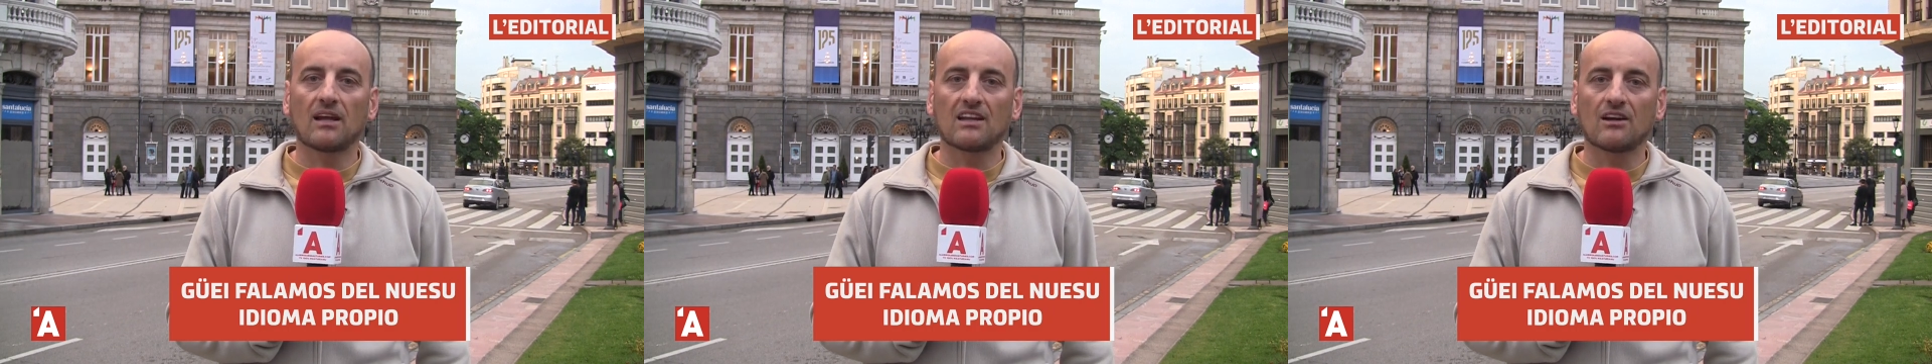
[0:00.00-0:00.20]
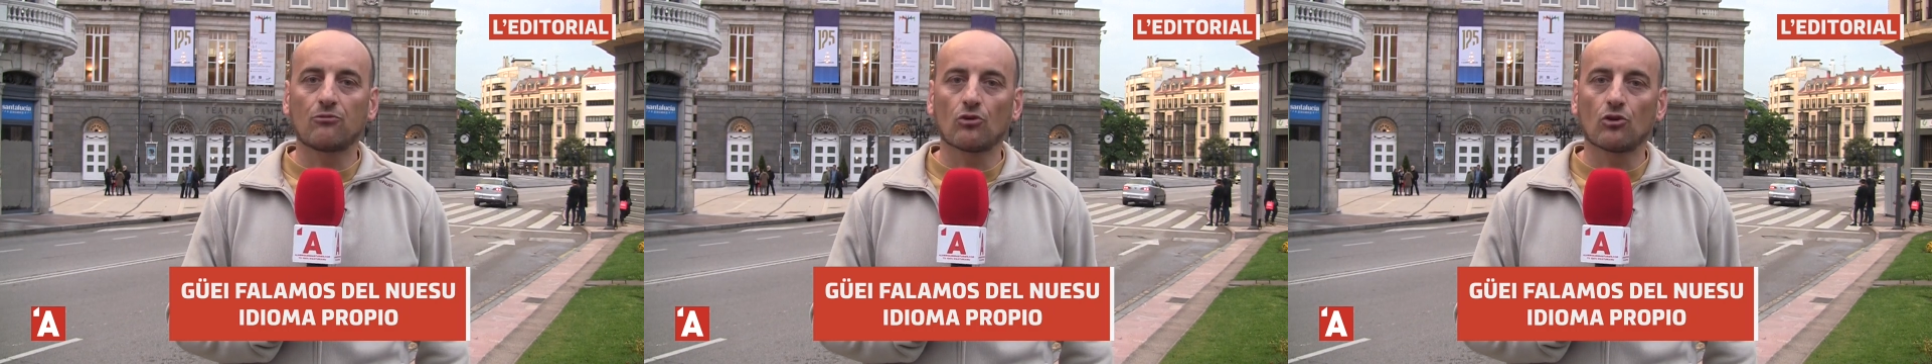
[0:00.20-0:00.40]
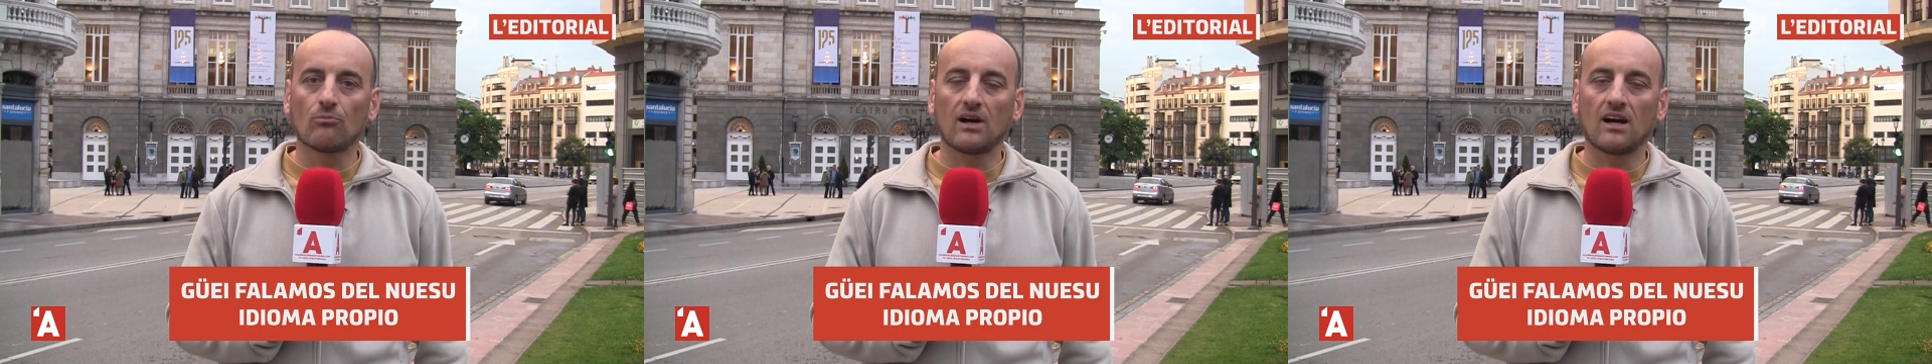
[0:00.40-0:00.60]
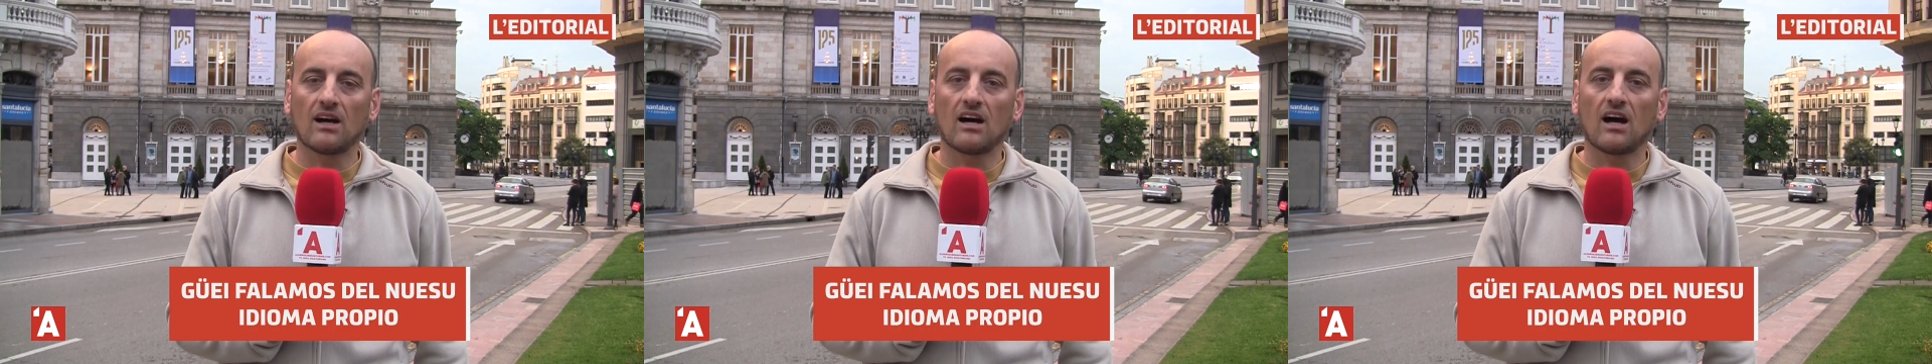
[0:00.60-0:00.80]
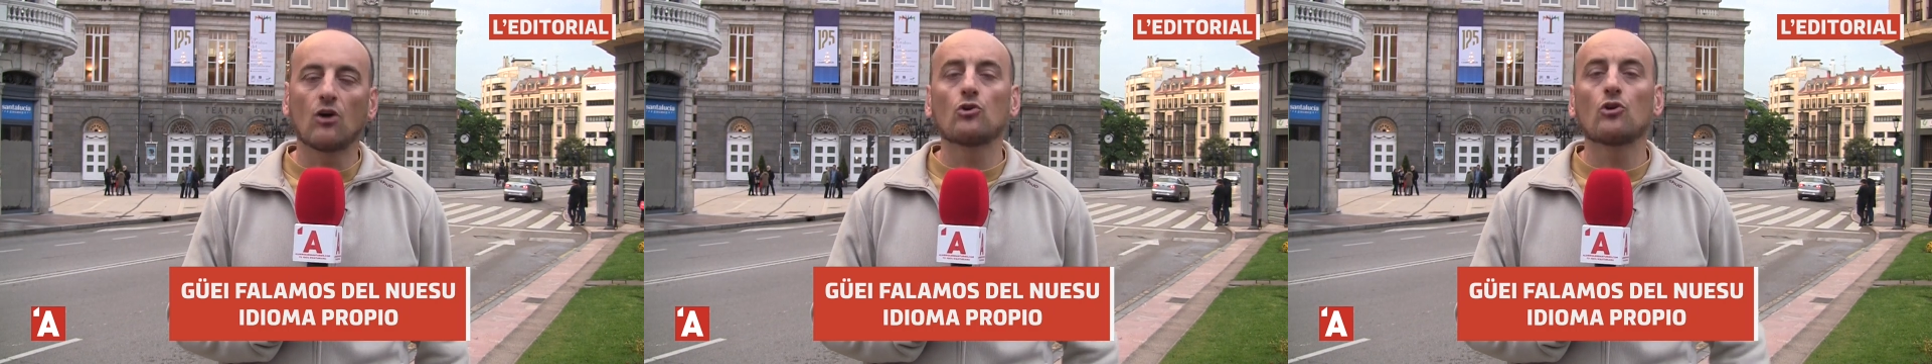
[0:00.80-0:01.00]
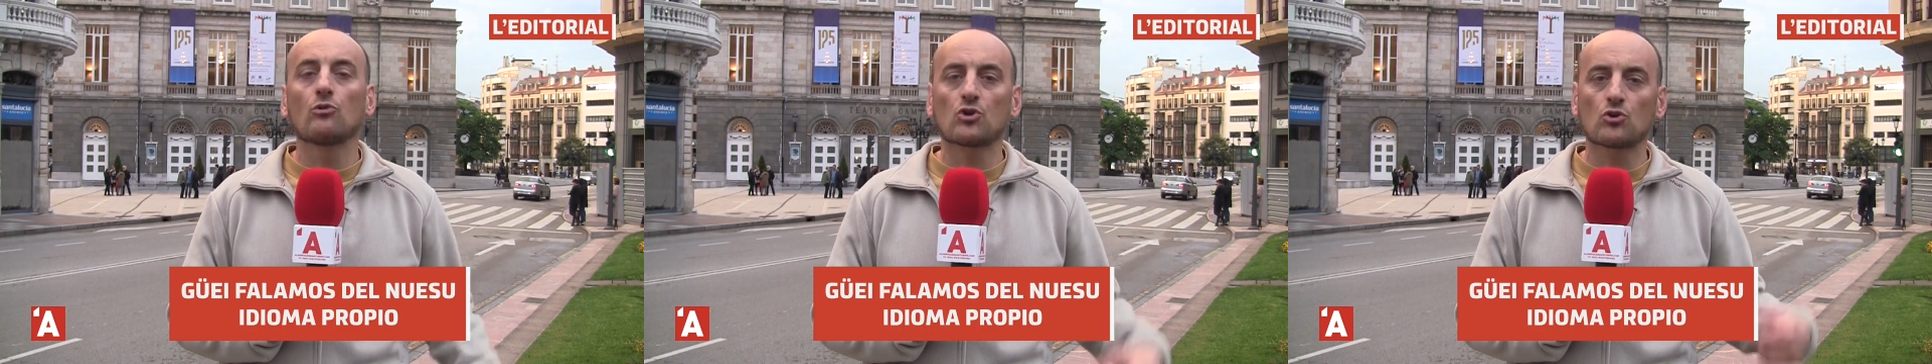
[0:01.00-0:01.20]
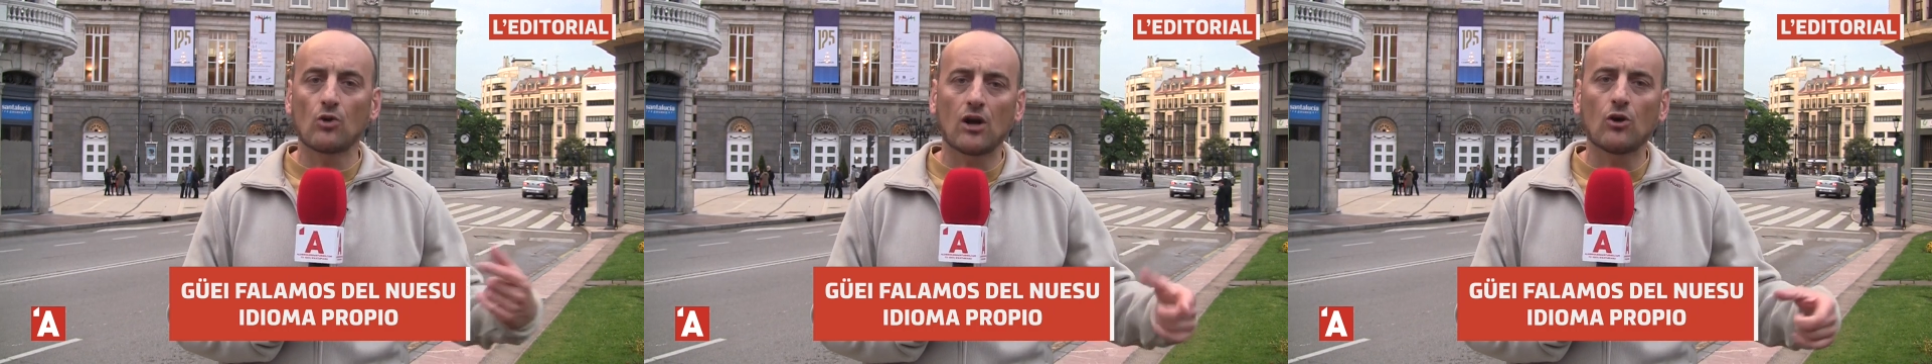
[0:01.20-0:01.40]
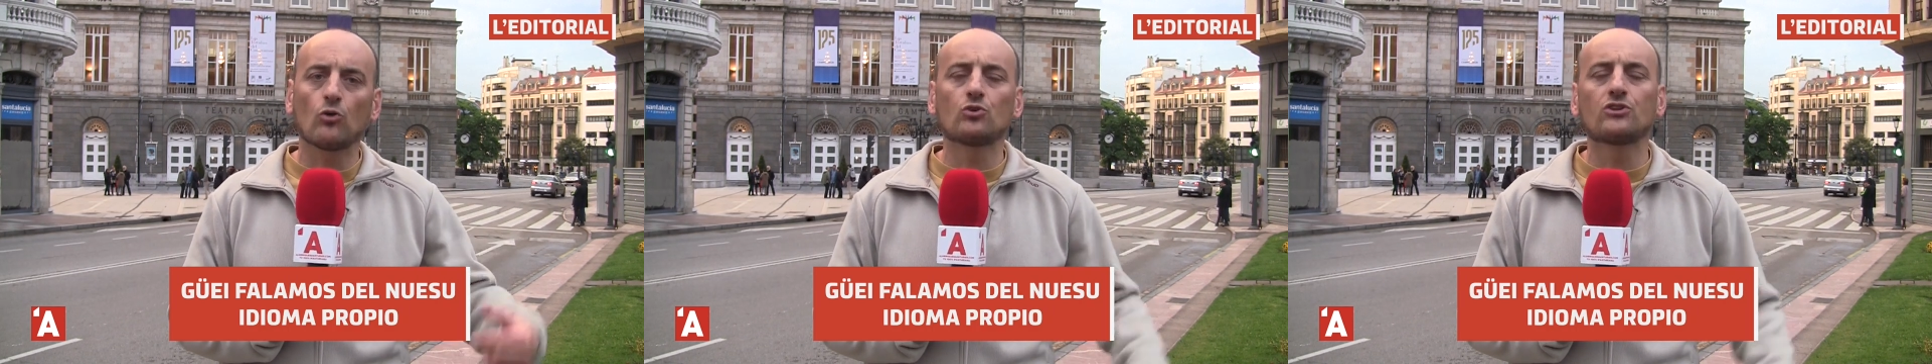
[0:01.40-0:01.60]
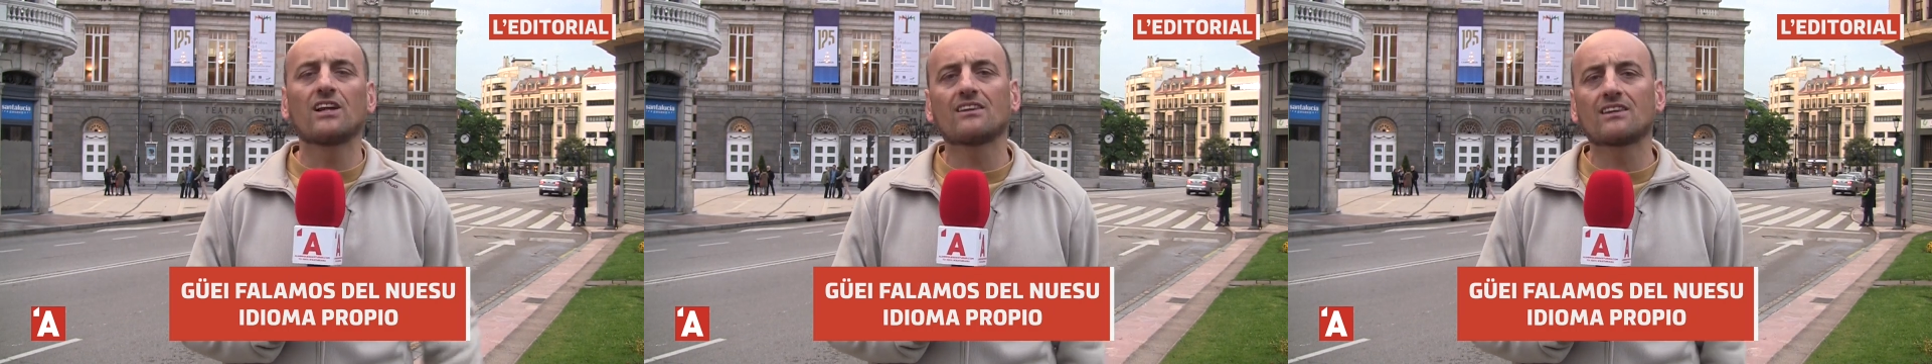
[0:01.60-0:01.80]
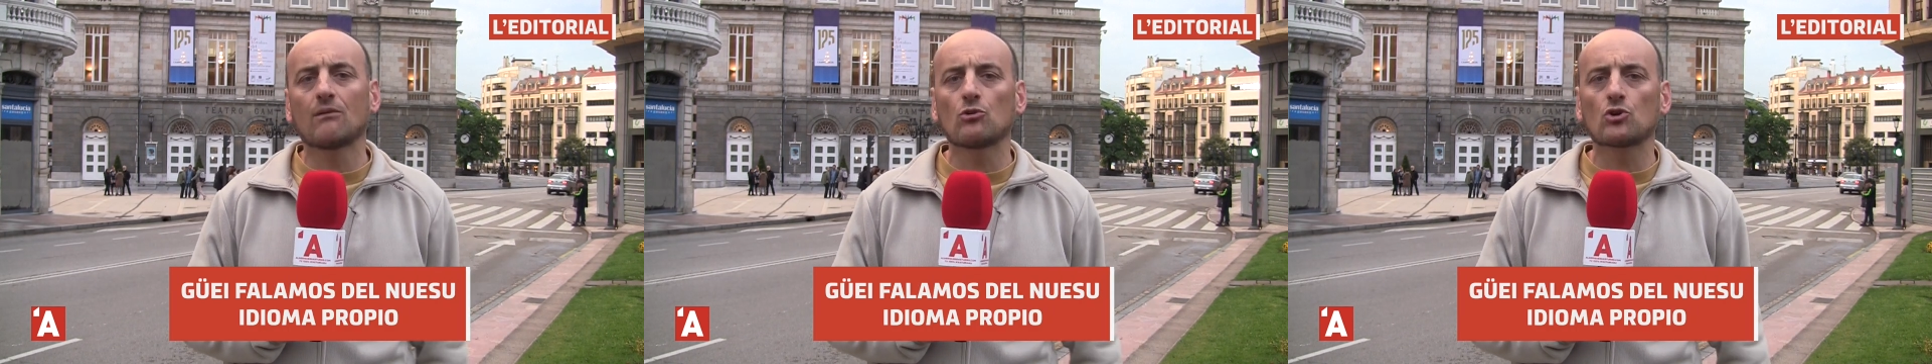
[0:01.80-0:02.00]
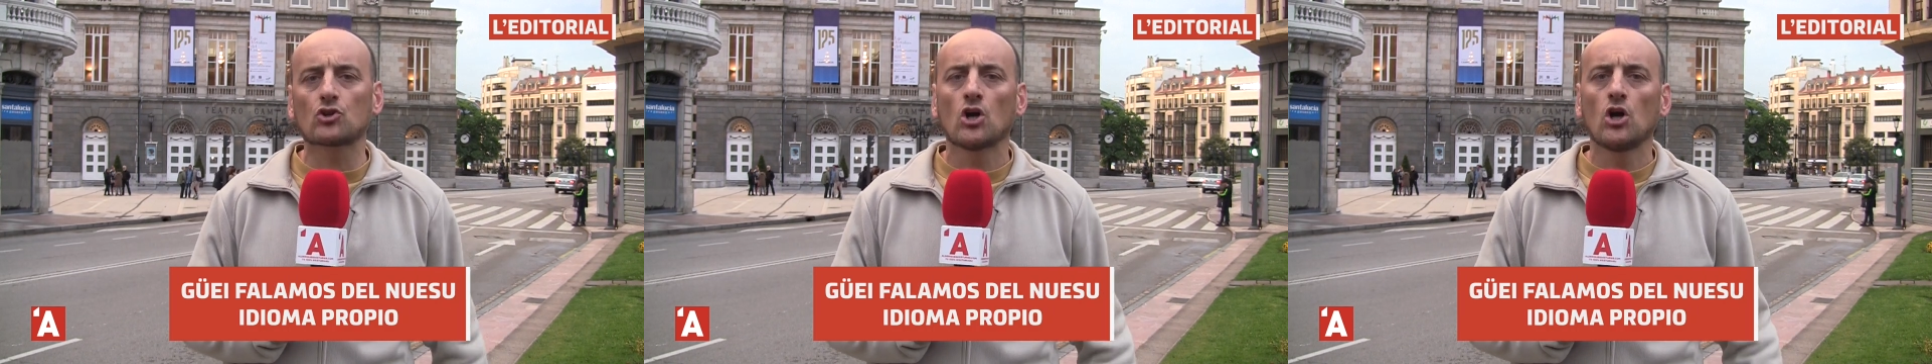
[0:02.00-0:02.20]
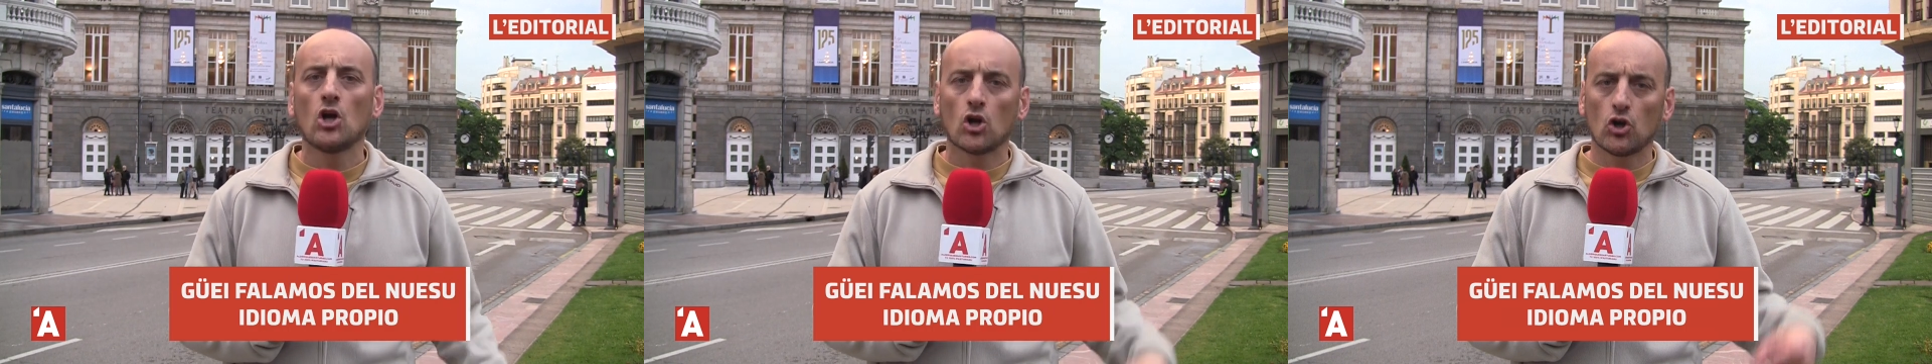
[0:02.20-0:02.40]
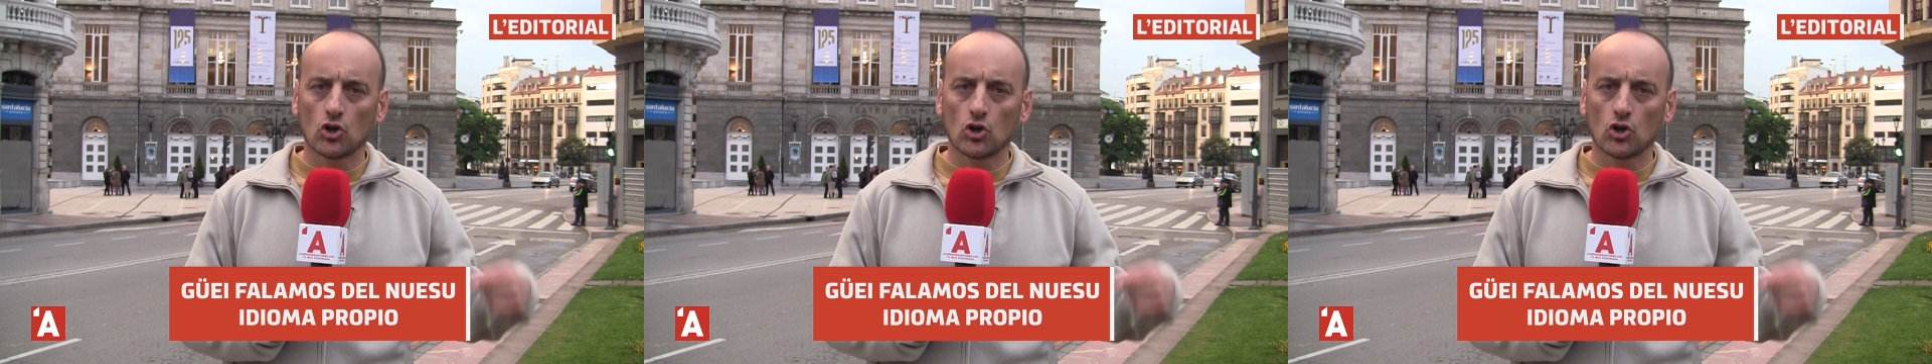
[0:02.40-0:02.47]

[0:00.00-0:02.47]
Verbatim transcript: plataforma audiovisual utilizamos